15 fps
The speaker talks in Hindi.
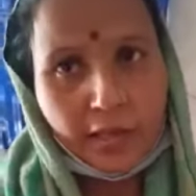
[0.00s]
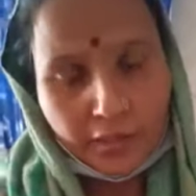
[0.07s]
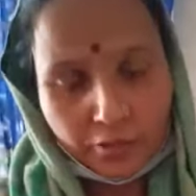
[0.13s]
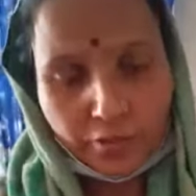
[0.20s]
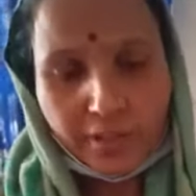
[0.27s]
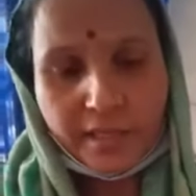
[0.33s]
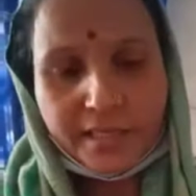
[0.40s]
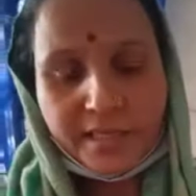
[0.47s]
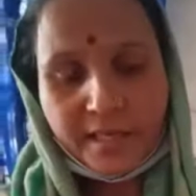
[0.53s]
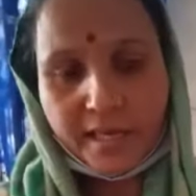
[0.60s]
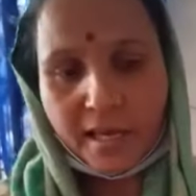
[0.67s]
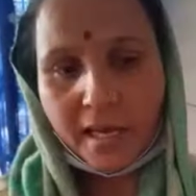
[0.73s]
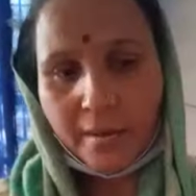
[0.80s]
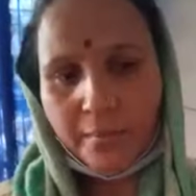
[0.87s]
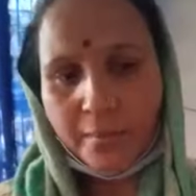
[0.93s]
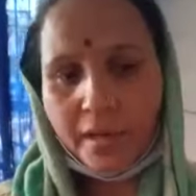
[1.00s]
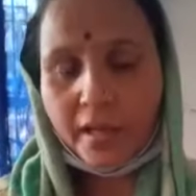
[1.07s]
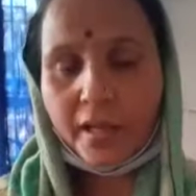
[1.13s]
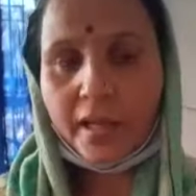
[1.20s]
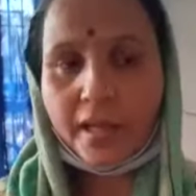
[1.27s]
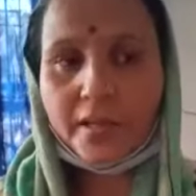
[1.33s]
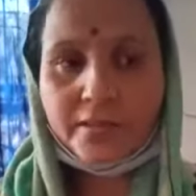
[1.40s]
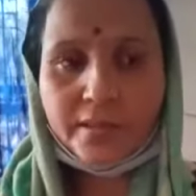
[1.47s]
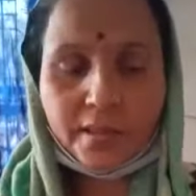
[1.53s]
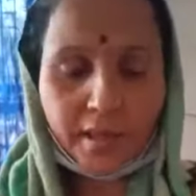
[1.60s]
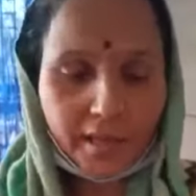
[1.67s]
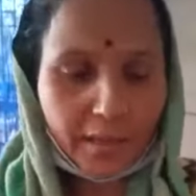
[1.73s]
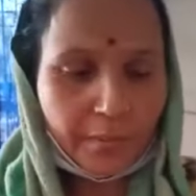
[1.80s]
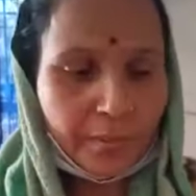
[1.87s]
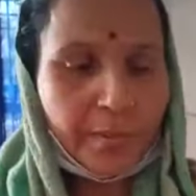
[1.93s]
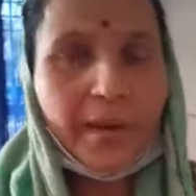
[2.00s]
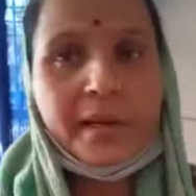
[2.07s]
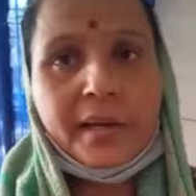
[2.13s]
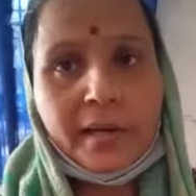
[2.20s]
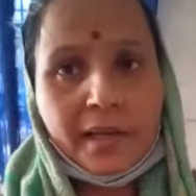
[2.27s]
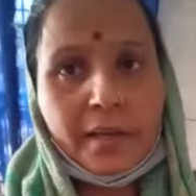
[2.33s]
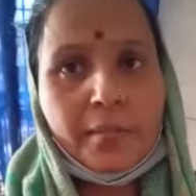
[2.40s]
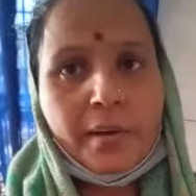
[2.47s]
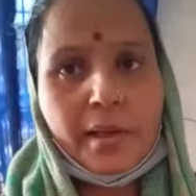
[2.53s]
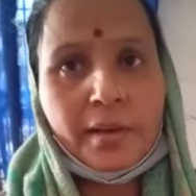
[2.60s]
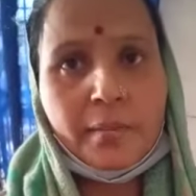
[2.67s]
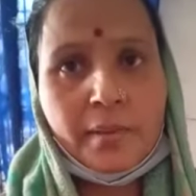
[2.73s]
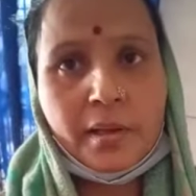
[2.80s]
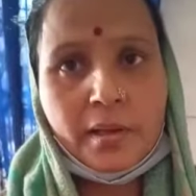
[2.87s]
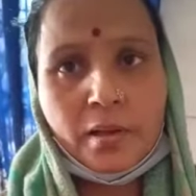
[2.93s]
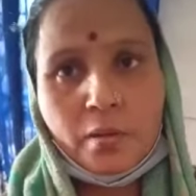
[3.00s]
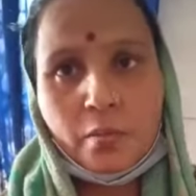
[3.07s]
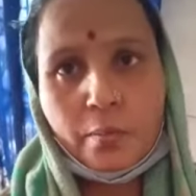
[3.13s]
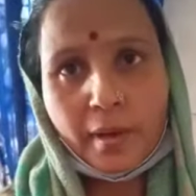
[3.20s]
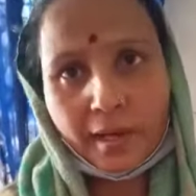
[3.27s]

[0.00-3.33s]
एक तो ये सीखा हमने एक सिखाया हमें मार्केट के बारे में हम्म।